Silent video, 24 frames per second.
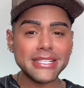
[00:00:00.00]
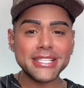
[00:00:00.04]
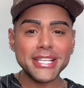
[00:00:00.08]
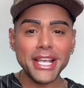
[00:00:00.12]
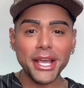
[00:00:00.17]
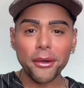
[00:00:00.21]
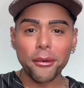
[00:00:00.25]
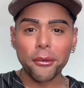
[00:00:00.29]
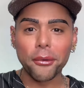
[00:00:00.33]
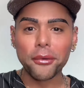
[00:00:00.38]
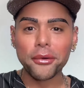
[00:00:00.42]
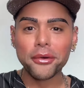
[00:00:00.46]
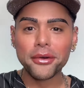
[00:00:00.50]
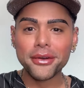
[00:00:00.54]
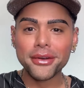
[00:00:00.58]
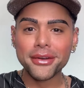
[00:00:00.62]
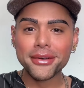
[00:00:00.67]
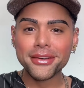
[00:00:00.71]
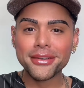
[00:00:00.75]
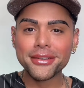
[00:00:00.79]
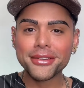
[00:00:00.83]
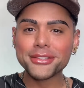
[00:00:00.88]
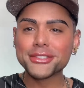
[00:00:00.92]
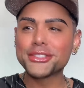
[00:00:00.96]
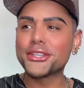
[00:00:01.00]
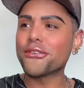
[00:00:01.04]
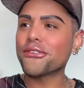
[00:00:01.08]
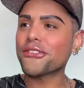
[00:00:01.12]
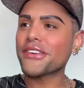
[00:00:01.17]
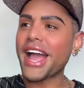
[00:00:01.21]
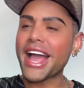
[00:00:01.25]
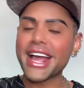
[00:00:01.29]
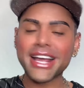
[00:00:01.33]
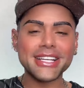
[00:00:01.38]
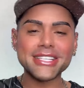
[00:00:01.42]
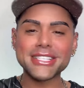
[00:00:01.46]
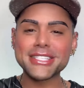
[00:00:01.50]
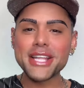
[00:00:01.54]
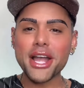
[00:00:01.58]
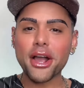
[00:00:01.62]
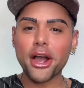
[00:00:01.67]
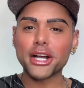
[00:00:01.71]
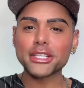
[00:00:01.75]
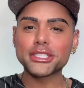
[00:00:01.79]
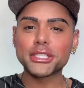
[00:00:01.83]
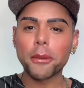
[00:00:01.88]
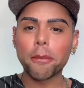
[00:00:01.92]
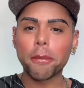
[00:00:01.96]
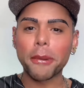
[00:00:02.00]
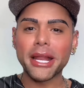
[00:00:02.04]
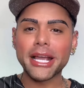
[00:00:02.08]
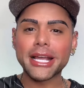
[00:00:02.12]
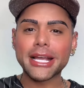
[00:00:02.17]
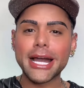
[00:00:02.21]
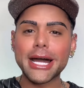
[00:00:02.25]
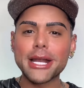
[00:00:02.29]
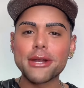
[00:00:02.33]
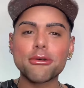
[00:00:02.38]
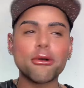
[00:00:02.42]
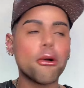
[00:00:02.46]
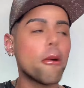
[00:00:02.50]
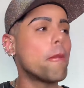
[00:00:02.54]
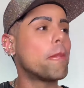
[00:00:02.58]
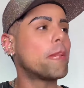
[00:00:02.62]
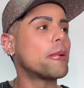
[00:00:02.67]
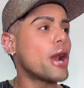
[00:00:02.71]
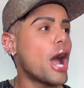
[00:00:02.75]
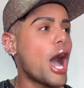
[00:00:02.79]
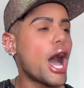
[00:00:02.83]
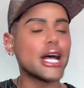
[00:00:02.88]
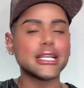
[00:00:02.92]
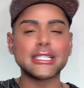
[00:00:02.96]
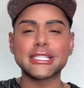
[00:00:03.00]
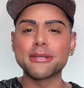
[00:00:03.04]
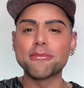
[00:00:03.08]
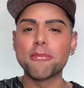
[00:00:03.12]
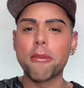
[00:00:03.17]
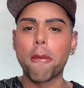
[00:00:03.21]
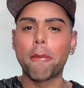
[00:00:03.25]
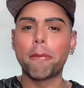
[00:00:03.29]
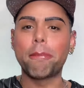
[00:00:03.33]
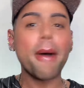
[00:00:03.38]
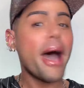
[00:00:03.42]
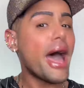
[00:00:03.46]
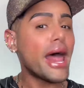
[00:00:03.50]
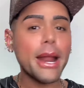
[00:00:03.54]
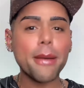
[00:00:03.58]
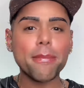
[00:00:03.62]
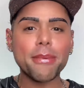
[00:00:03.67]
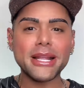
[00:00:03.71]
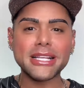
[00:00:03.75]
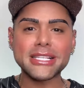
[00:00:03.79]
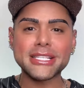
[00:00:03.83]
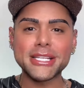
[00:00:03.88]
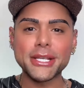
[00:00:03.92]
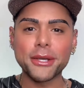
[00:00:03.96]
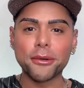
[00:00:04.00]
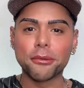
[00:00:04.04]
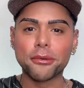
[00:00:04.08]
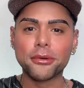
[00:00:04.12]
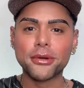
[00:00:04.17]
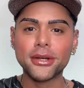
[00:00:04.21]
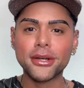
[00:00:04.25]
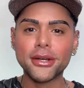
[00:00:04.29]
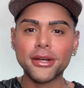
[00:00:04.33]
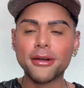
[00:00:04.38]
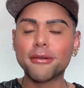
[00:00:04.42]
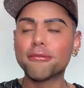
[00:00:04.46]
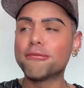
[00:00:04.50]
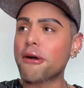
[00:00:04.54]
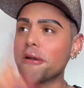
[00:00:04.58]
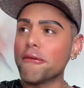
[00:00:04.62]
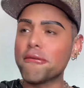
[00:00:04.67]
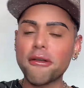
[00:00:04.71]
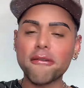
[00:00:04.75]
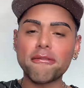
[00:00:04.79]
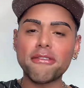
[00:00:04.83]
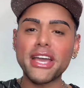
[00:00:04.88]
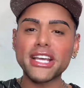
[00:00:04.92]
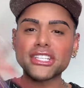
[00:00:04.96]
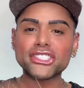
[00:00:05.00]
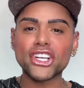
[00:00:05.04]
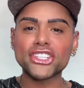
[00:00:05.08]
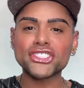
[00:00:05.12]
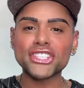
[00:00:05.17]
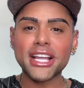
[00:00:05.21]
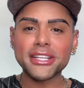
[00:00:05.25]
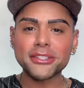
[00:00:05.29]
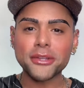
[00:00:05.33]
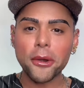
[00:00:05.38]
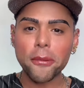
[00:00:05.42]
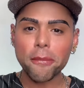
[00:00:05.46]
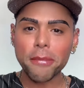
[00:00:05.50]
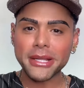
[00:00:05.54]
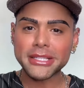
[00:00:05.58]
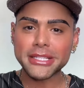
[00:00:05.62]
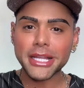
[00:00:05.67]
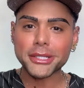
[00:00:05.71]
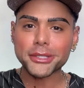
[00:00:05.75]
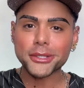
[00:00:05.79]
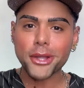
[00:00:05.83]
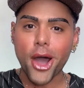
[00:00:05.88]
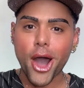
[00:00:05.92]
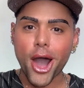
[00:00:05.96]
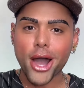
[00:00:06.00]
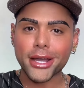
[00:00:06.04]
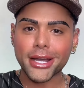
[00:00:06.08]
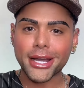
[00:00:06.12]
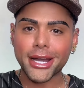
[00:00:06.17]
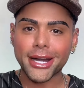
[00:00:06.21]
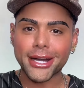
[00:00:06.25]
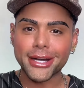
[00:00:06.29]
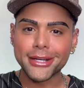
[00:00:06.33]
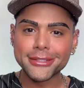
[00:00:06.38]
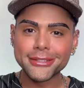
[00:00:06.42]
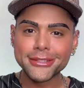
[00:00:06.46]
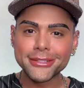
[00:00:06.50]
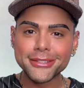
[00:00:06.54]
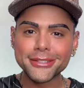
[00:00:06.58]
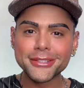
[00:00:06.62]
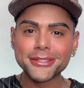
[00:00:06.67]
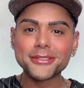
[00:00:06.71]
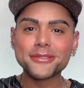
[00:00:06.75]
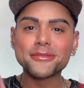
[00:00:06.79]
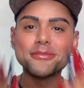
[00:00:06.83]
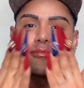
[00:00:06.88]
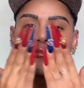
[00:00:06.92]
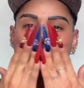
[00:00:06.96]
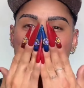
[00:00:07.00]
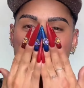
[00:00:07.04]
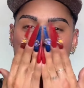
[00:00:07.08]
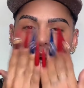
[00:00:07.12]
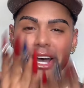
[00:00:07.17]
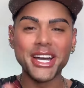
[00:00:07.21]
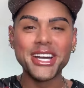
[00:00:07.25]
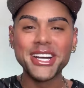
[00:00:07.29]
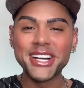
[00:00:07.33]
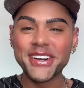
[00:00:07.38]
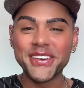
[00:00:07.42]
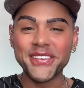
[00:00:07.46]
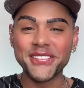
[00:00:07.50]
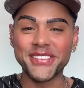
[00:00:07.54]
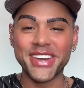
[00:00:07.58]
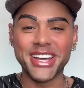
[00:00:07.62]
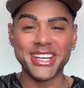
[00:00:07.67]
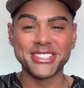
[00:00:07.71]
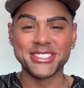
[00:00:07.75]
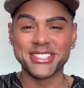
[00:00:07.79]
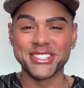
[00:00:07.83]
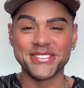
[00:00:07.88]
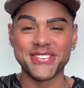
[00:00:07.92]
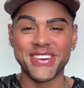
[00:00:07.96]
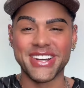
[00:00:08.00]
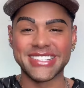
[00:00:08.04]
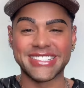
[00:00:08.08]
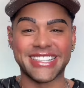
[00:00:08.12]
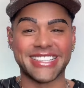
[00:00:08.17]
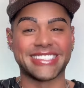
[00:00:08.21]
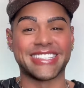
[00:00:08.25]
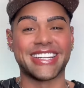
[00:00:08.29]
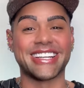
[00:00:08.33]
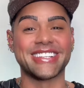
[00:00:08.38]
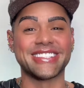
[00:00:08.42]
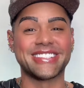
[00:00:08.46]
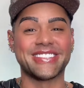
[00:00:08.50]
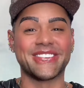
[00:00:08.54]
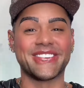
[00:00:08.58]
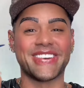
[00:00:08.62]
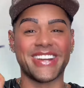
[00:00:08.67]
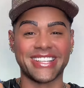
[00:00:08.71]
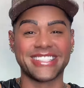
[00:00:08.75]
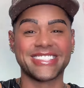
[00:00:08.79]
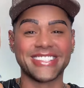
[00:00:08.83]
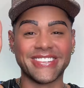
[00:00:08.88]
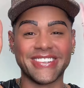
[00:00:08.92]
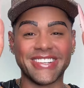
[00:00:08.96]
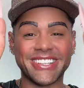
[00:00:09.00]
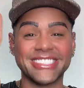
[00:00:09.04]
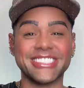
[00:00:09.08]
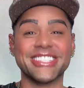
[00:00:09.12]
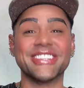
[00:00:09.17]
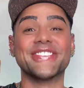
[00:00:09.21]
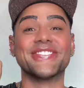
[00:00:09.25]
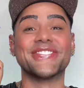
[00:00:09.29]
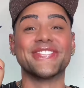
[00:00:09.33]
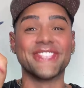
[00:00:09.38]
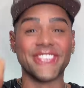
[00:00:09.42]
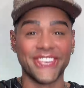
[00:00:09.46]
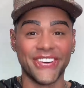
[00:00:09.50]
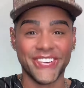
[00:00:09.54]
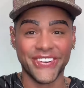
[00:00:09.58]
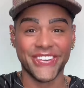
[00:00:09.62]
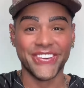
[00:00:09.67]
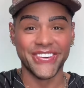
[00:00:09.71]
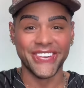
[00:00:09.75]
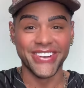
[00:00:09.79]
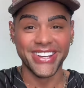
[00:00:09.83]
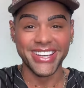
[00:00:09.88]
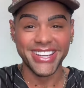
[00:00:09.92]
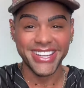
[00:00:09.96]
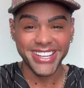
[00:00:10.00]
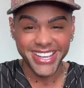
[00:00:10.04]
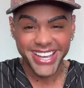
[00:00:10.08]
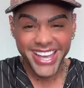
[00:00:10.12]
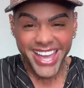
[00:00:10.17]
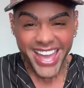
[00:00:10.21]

Brasil! De ficar com esse negócio de implicando com o próximo! Para, Brasil! vamos viver, já já a trombeta toca! Um beijo, irmãs, até nosso Brasil e de fui!